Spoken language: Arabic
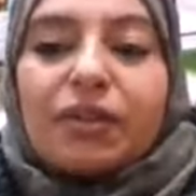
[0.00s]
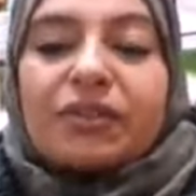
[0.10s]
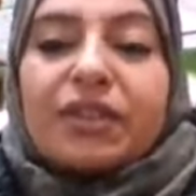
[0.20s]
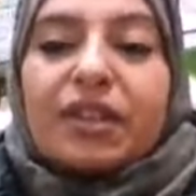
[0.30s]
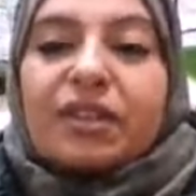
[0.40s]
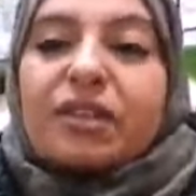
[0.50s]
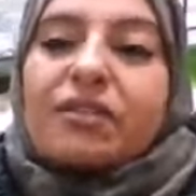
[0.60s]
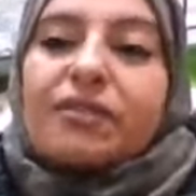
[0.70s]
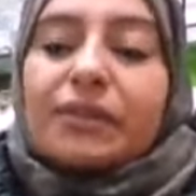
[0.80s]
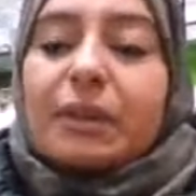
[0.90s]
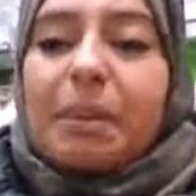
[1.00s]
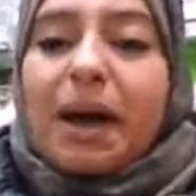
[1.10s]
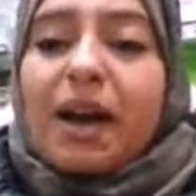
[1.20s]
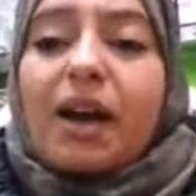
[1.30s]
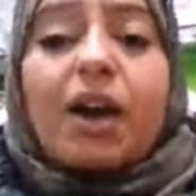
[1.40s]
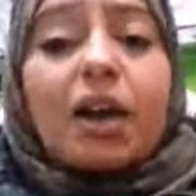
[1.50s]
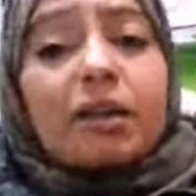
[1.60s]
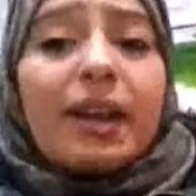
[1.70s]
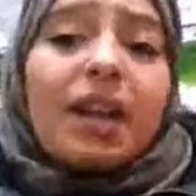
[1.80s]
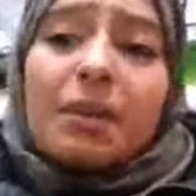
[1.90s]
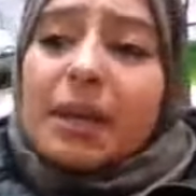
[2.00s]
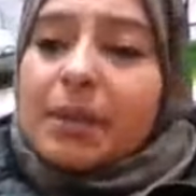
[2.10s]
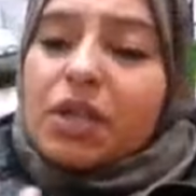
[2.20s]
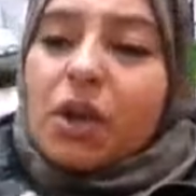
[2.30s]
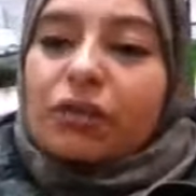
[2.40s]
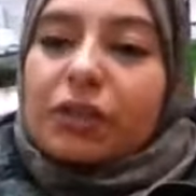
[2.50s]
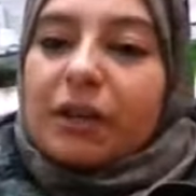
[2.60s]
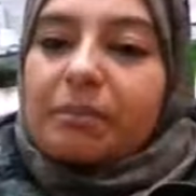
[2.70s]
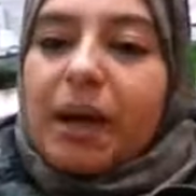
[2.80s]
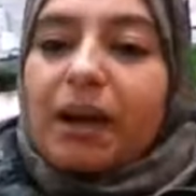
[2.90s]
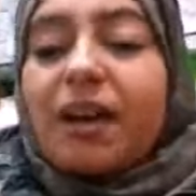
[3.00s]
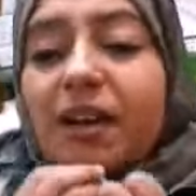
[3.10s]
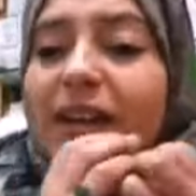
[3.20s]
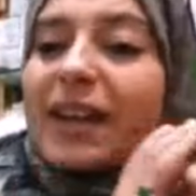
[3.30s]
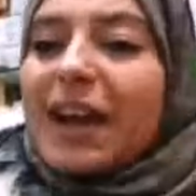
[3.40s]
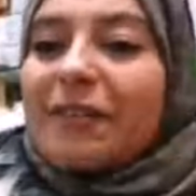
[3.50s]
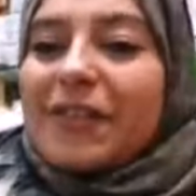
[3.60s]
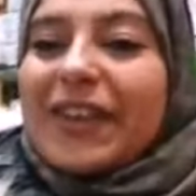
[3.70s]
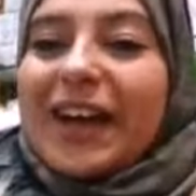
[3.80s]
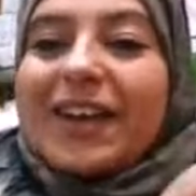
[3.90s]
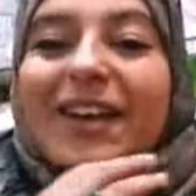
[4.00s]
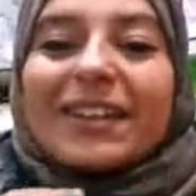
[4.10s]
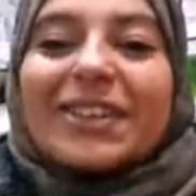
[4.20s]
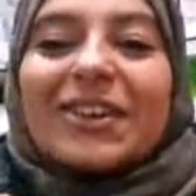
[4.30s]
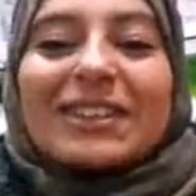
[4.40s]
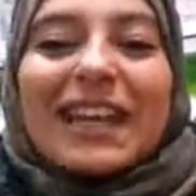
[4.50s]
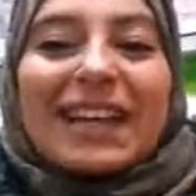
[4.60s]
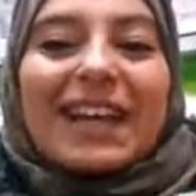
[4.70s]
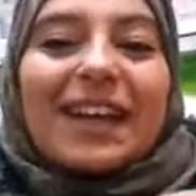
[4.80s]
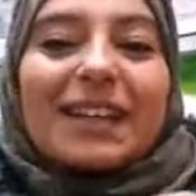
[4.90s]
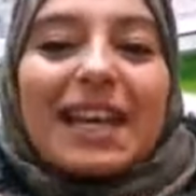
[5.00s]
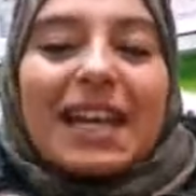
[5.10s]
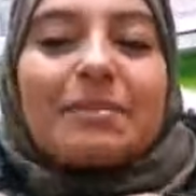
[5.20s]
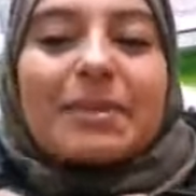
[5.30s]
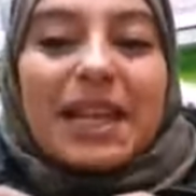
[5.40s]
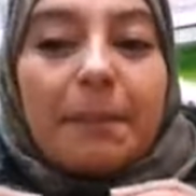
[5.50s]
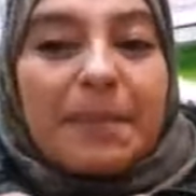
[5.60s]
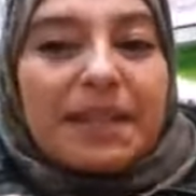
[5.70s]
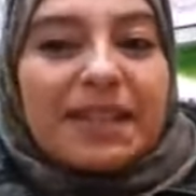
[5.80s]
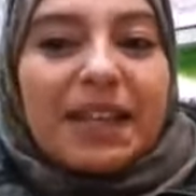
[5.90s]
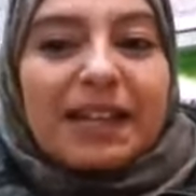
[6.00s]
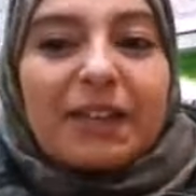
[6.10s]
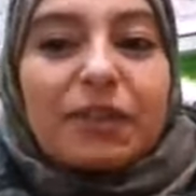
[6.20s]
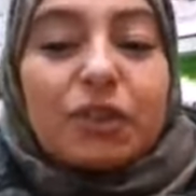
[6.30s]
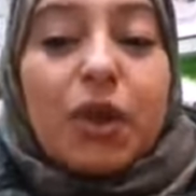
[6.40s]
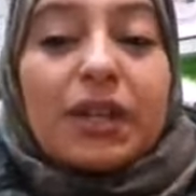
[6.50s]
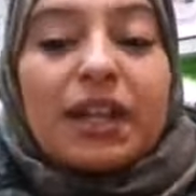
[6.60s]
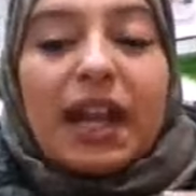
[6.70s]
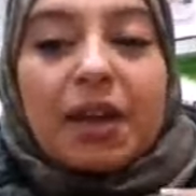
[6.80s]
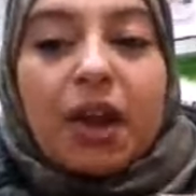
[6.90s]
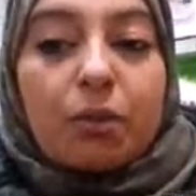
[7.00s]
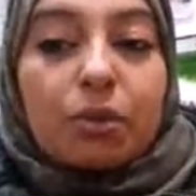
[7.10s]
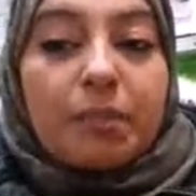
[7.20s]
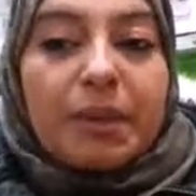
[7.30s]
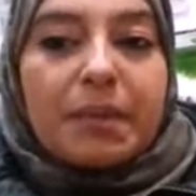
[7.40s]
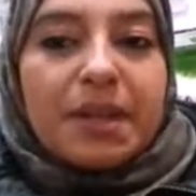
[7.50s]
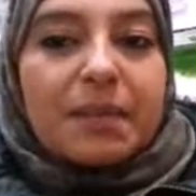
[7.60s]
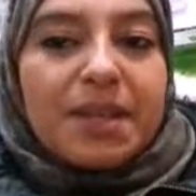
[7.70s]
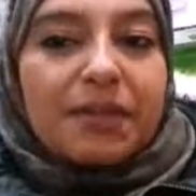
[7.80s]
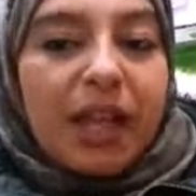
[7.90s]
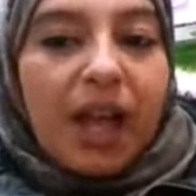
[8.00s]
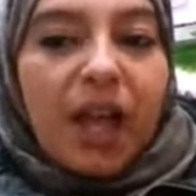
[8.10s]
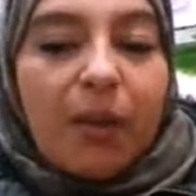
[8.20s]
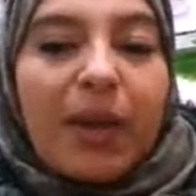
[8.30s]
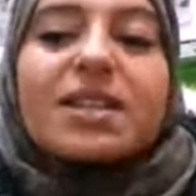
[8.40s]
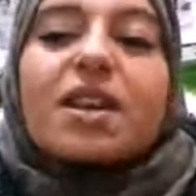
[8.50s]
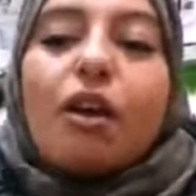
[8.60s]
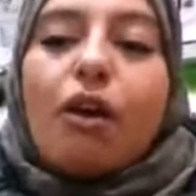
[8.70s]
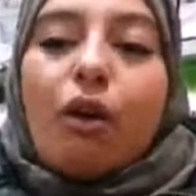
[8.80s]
في, آه، في الباغا كيدي ما كيبغيش ياخذ ديال الباغا يلقى في الدار دونك انايا تعلم تعمدت ندير هاد لا فيديو هذا لان كانوا طالبين مني بزاف ديال الاخوات